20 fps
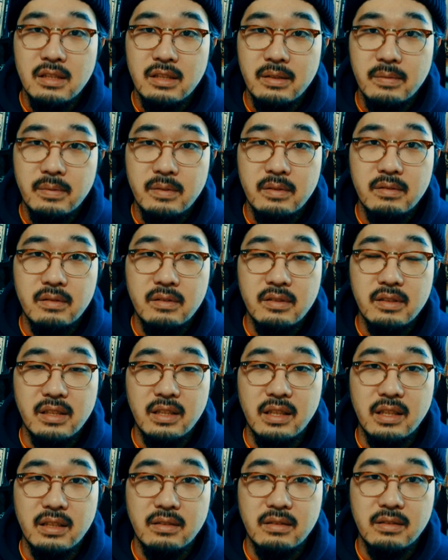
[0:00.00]
自分を
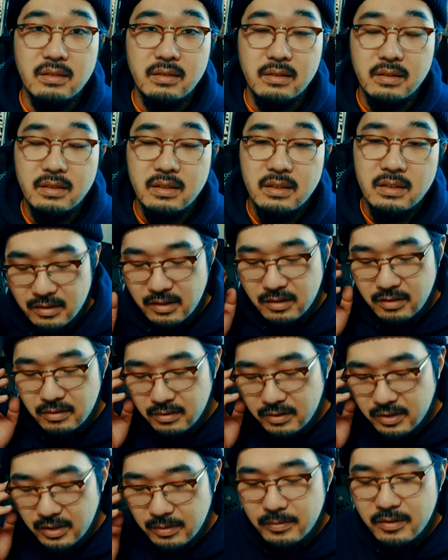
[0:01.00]
自覚する、そ
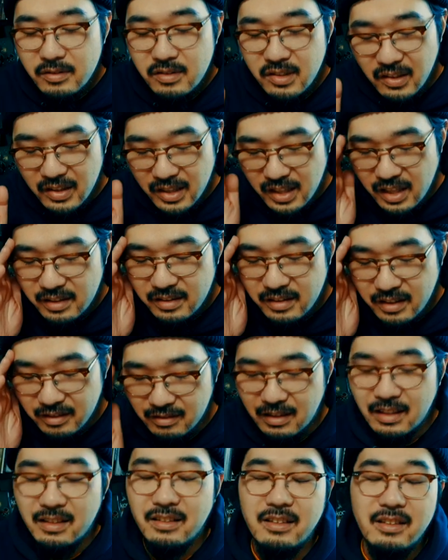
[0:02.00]
の自分っては何な
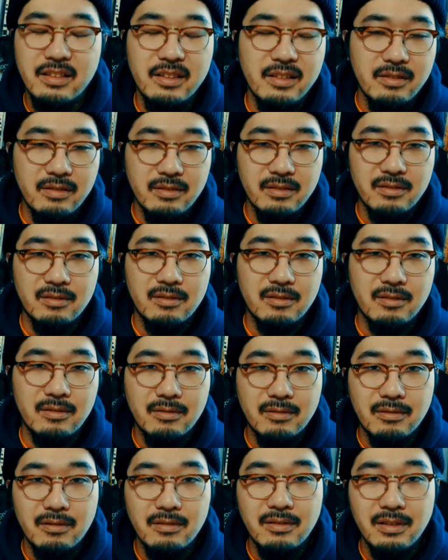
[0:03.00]
のかっていう
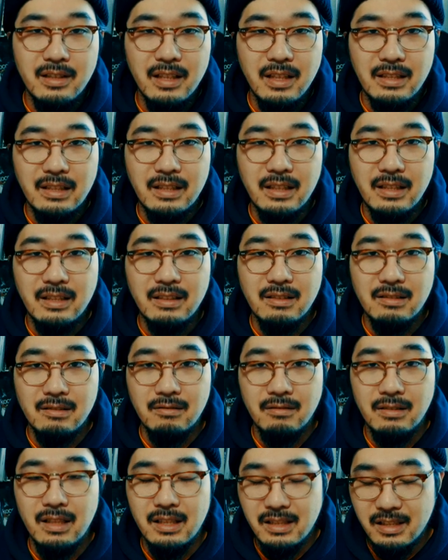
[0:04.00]
ところで出てく
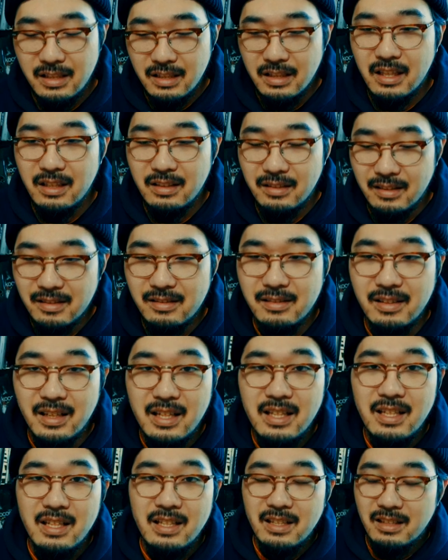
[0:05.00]
るのが血なんですね。